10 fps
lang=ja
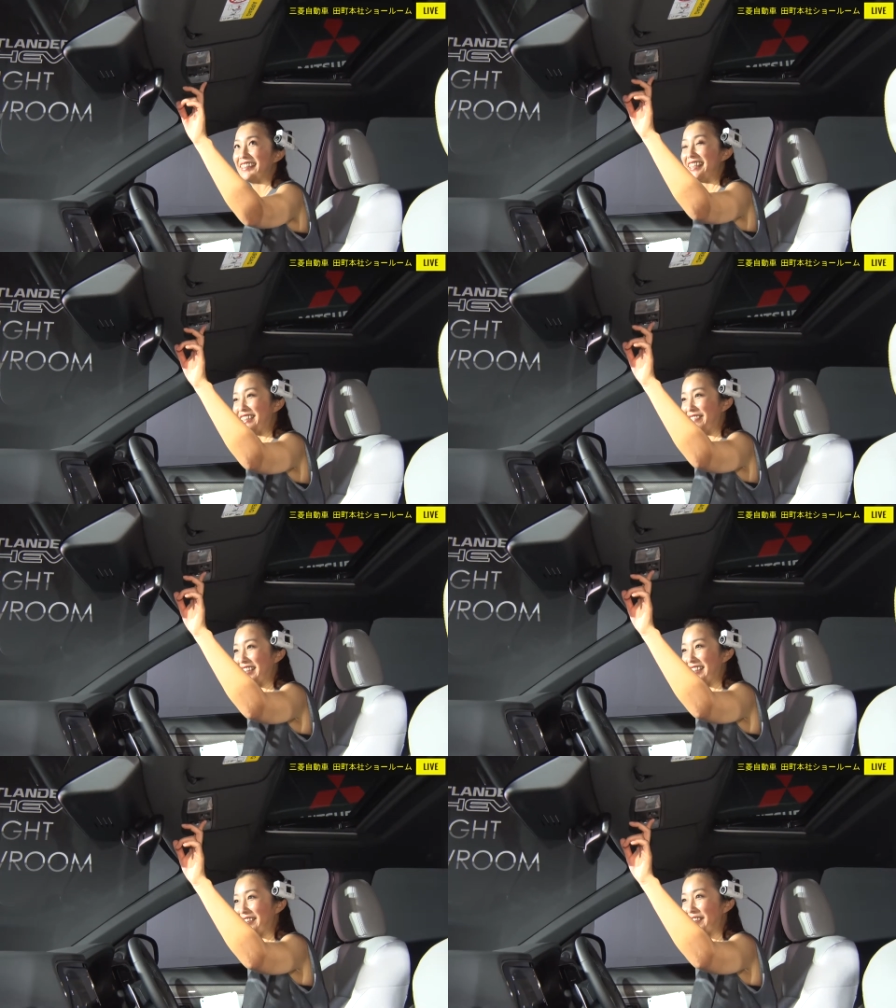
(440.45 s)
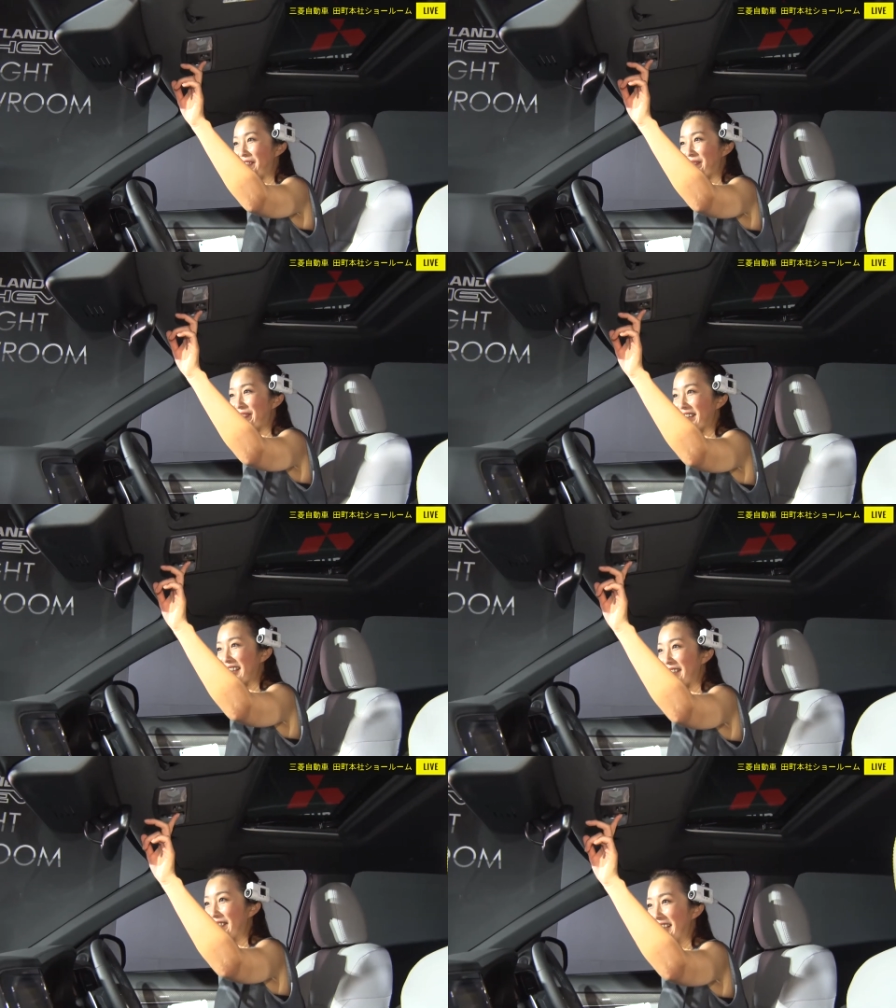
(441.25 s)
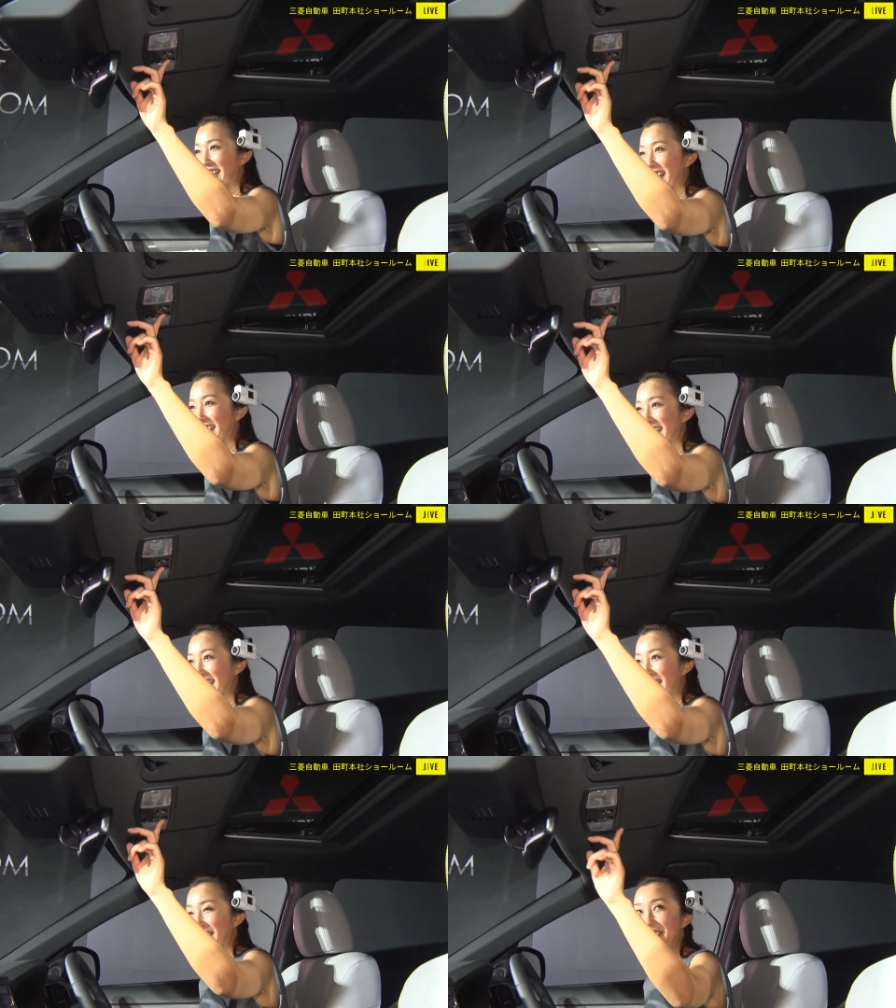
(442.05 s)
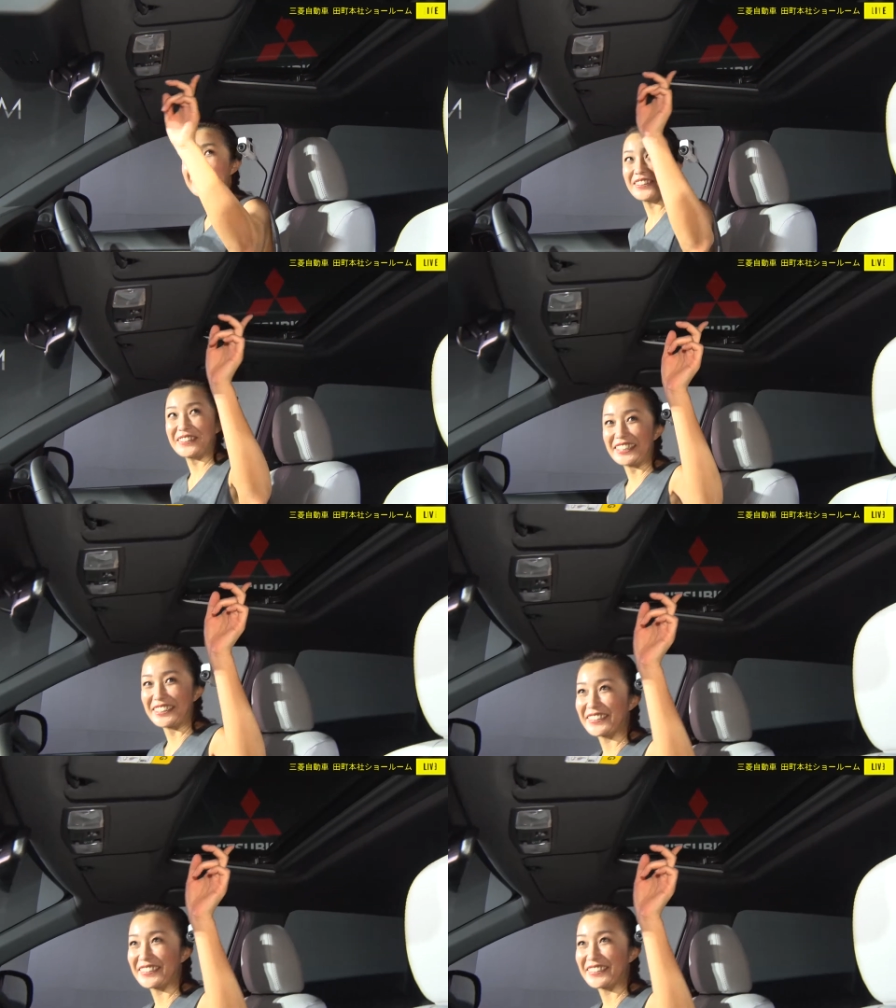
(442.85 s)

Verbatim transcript: いきますよ、カメラさん撮って